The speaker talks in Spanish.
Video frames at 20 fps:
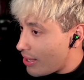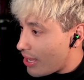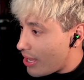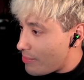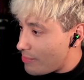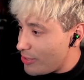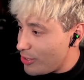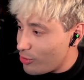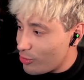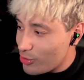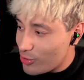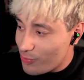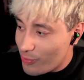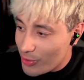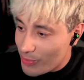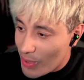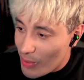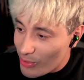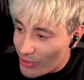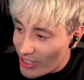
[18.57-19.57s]
Amigos, pues
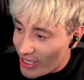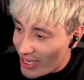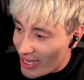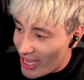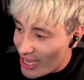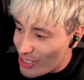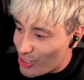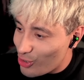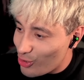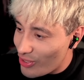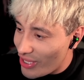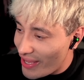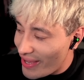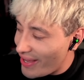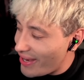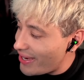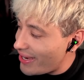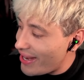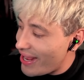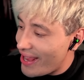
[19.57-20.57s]
vamos a
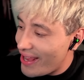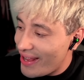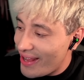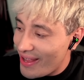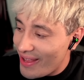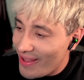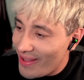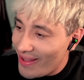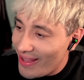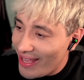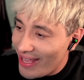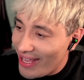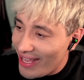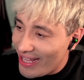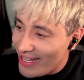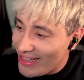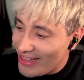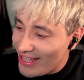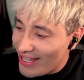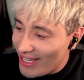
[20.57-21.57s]
reaccionar
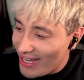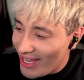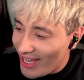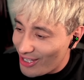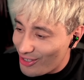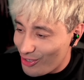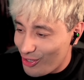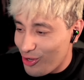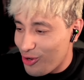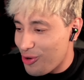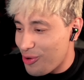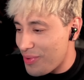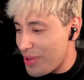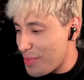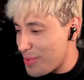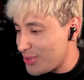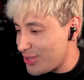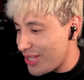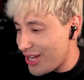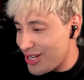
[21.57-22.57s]
en directo. Digo,
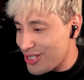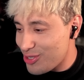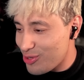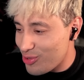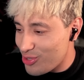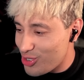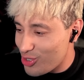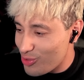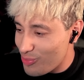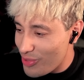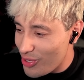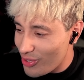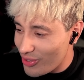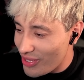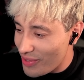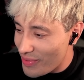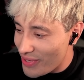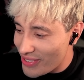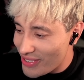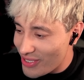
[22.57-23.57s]
obviamente ya la escuché un millón de
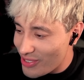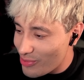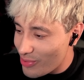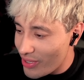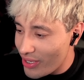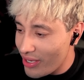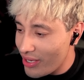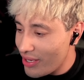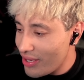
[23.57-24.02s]
veces, güey.